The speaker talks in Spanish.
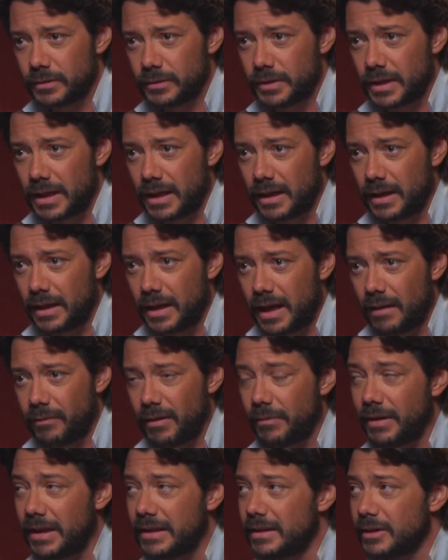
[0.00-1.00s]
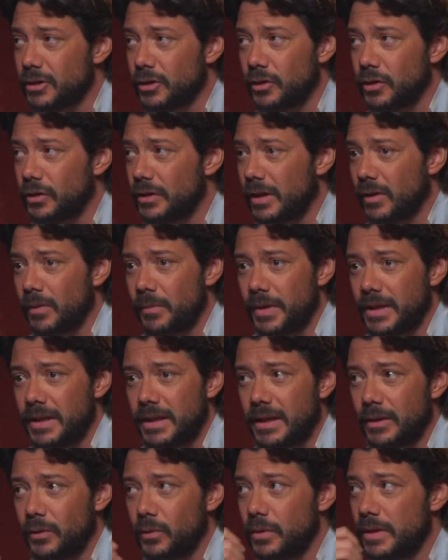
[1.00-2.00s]
O sea, hablaba antes con otra
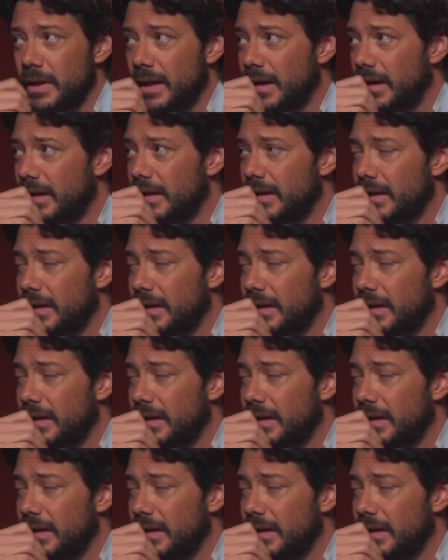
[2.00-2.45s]
compañera tuya